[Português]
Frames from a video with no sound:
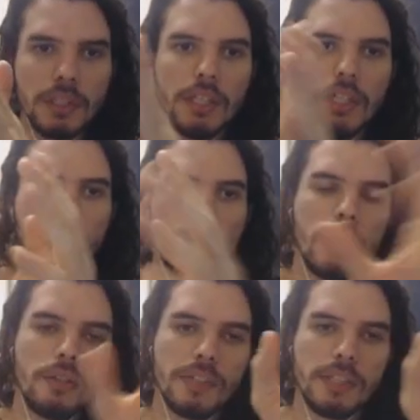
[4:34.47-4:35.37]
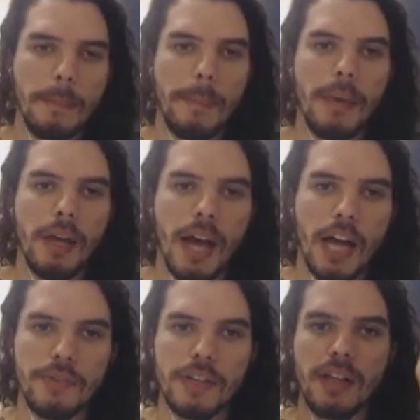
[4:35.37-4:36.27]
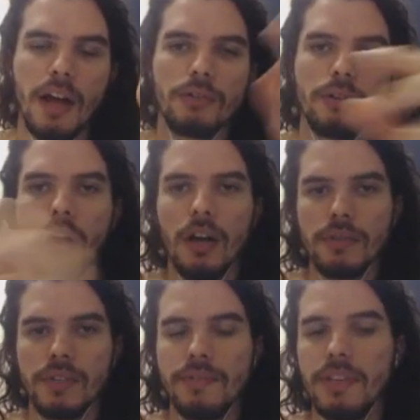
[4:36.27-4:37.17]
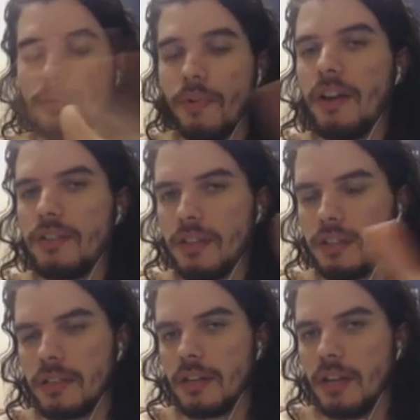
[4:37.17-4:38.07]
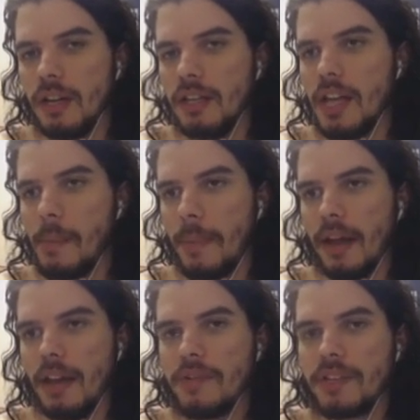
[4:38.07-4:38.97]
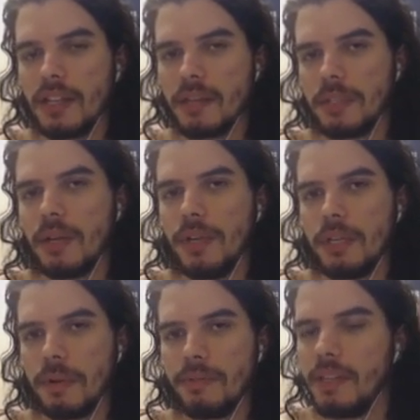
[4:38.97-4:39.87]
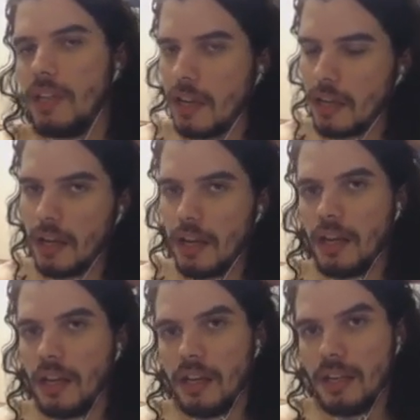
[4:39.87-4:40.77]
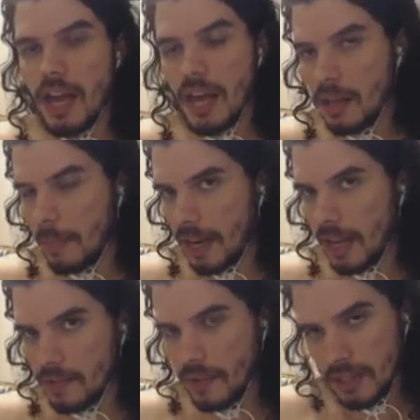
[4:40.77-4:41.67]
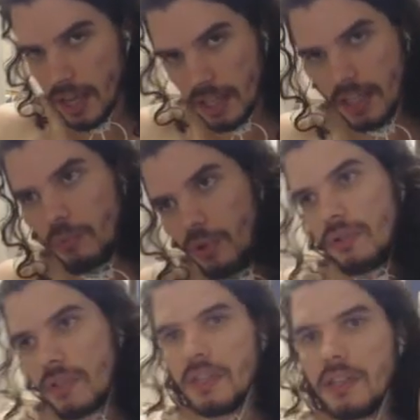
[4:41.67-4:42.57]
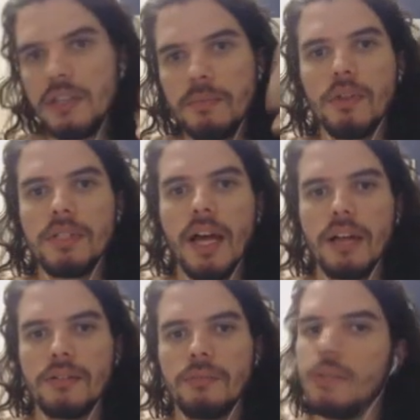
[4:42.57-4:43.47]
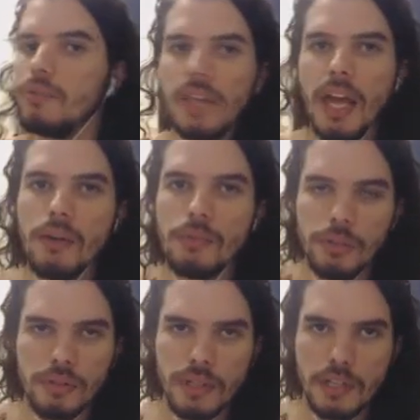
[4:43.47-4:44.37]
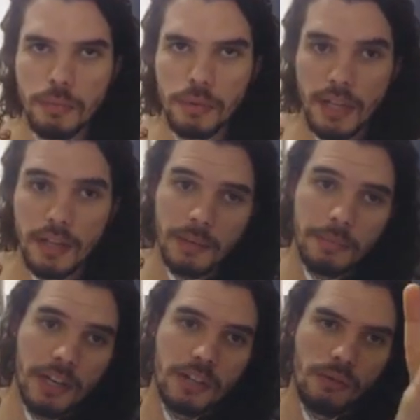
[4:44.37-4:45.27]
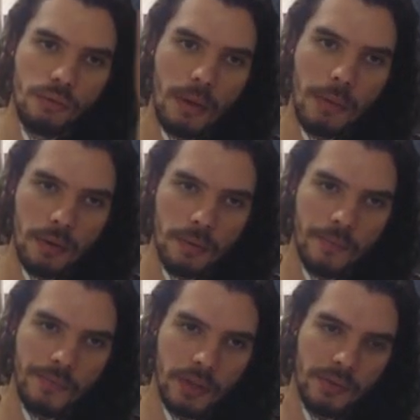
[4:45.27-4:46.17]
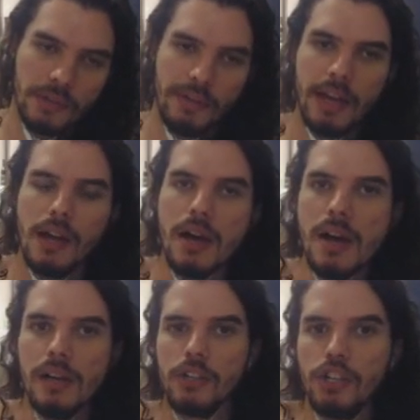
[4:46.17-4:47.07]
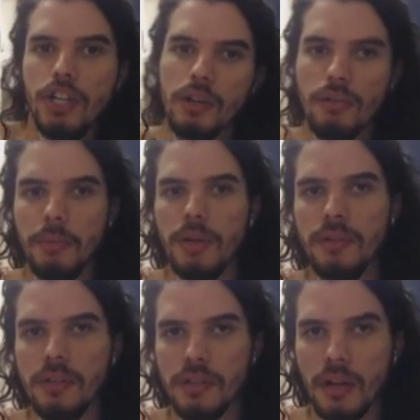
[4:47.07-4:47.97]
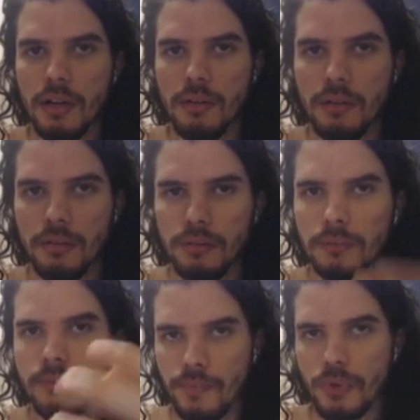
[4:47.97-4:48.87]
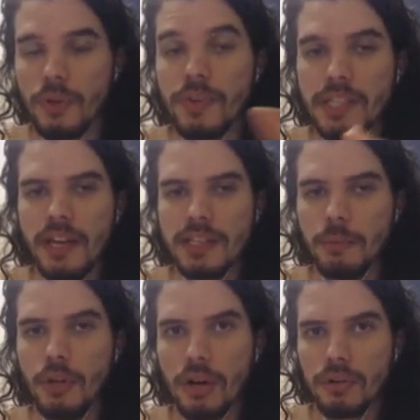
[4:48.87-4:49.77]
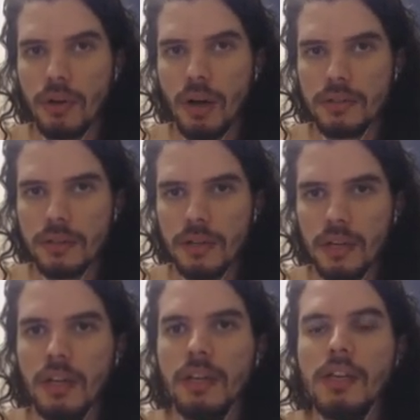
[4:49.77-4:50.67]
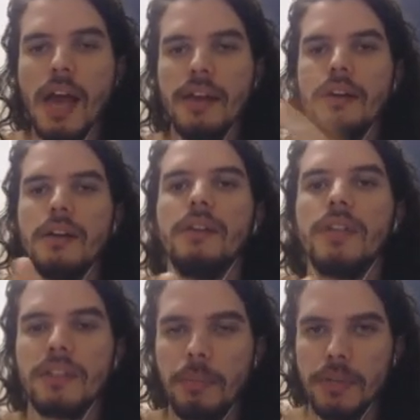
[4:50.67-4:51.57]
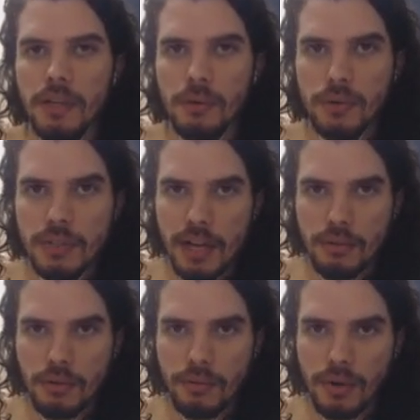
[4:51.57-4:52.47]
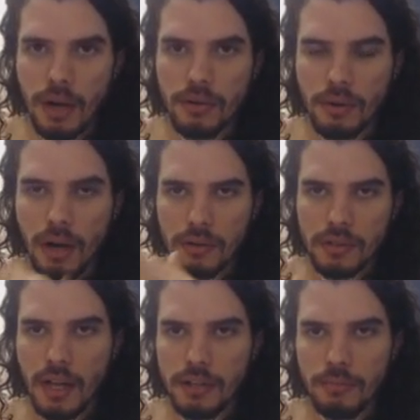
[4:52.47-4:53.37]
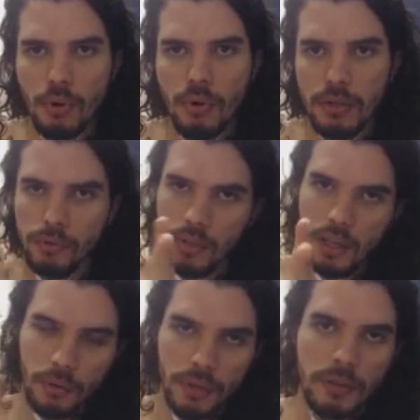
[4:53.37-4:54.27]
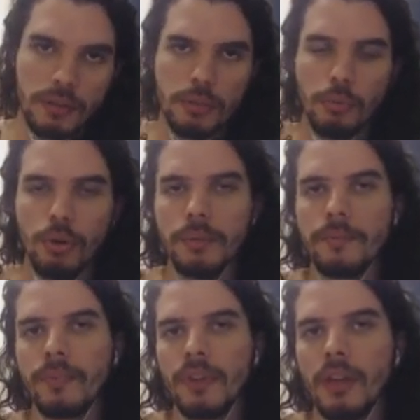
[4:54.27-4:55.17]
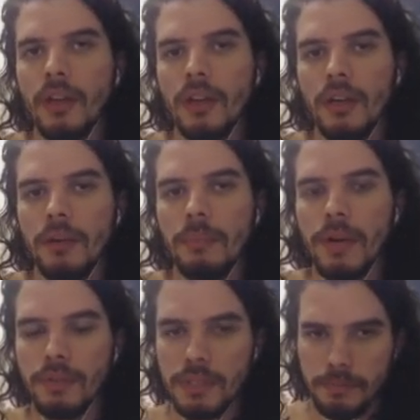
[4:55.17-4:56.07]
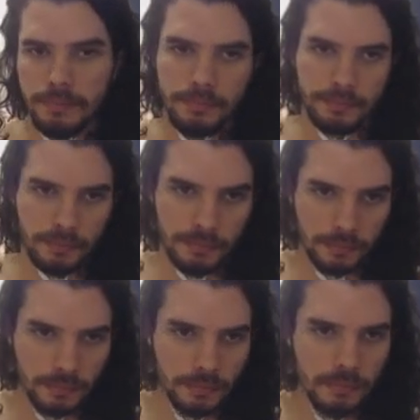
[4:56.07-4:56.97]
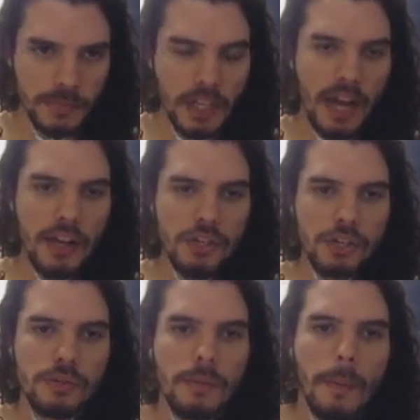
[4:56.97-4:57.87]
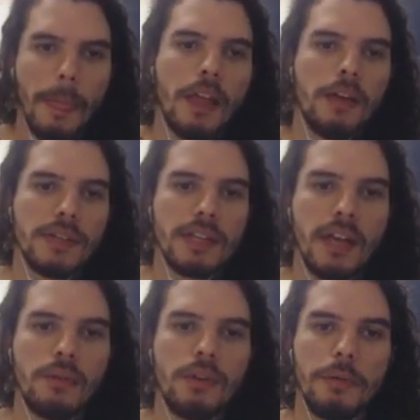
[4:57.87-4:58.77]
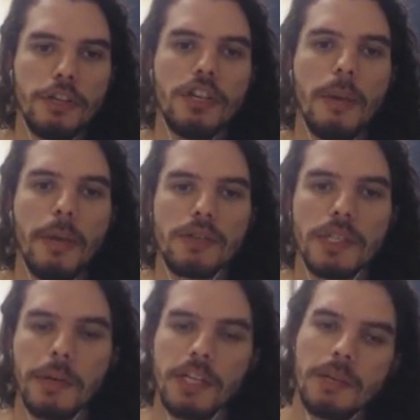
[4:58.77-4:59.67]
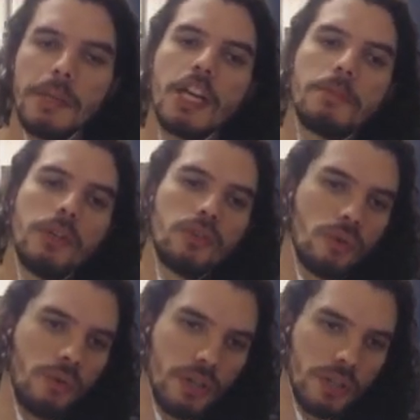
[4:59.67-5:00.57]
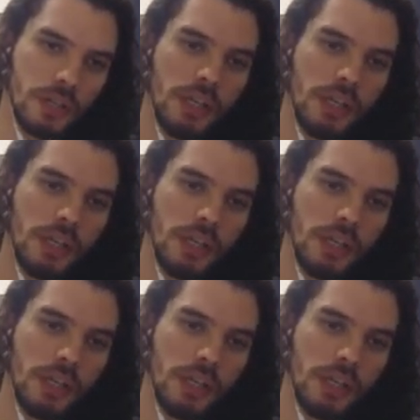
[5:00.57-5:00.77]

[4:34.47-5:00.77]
E quando você, às vezes na Auction House você vendeu vários itens e aí, e aí você tenta botar um item para vender e aí ainda aparece, você ainda tem muitos itens postados, mas não tenho muitos itens postados, é porque eles estão no e-mail. Então você vai, tira do e-mail os itens o que você recebeu da Auction House e aí você vai poder usar de novo a Auction House lá de boa, o leilão, né? De boa, para você. Além disso, você tem um limite de e-mails que você pode receber das pessoas.